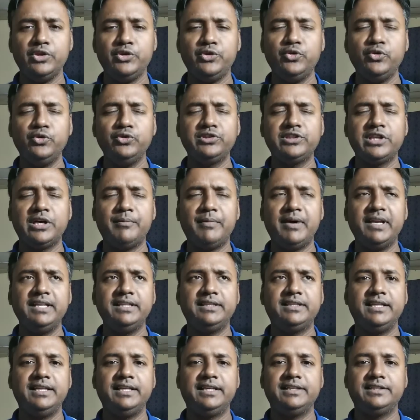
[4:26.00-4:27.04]
जो सामान्य
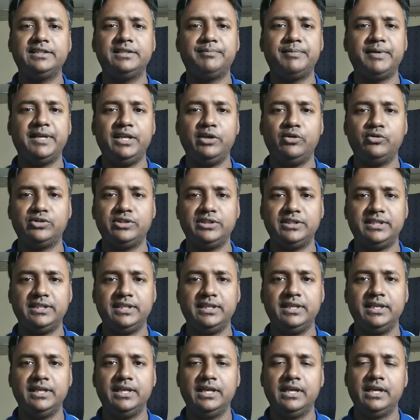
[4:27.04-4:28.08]
तरीके से पहले होती
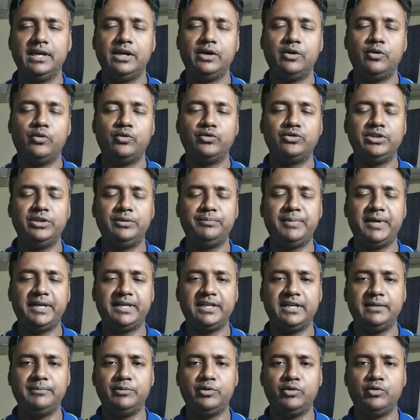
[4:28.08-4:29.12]
थी उसी
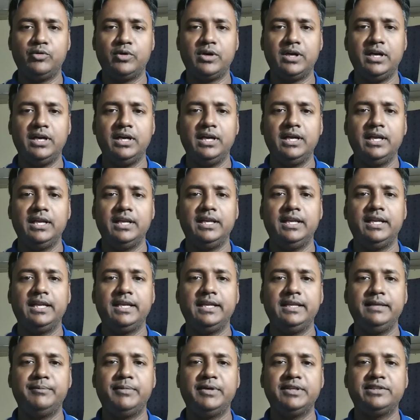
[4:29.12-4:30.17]
पैटर्न में होगा
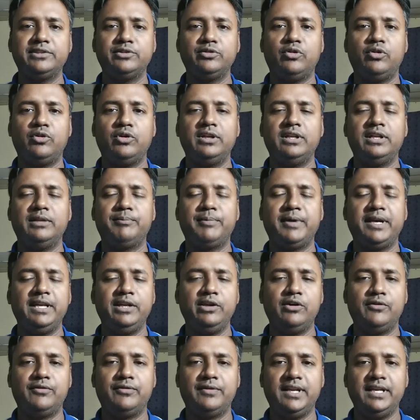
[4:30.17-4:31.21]
लेकिन बस
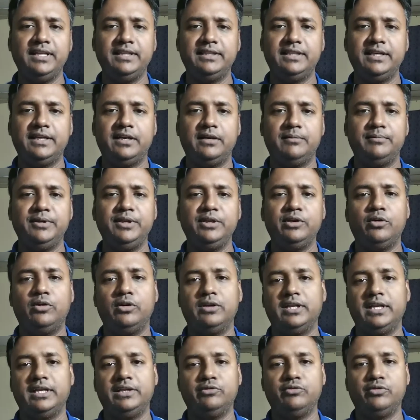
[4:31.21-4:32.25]
पहले ऑफलाइन था अभी
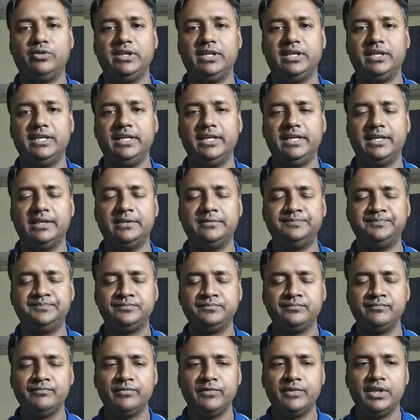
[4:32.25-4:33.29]
ऑनलाइन हो गया ठीक है
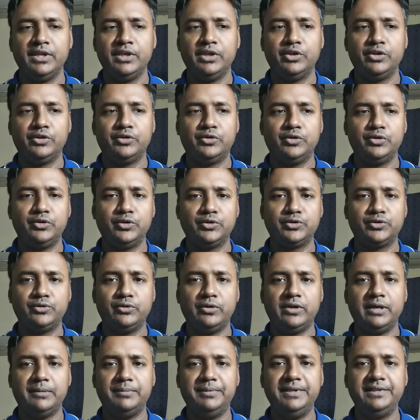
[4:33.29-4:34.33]
तो दोस्तों
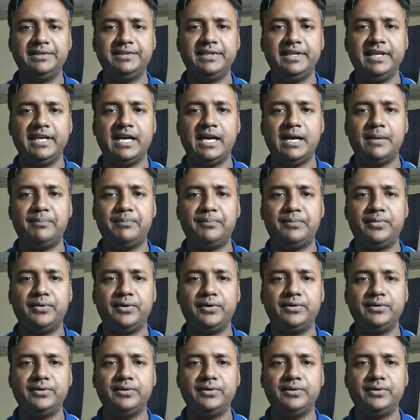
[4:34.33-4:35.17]
अभी से आप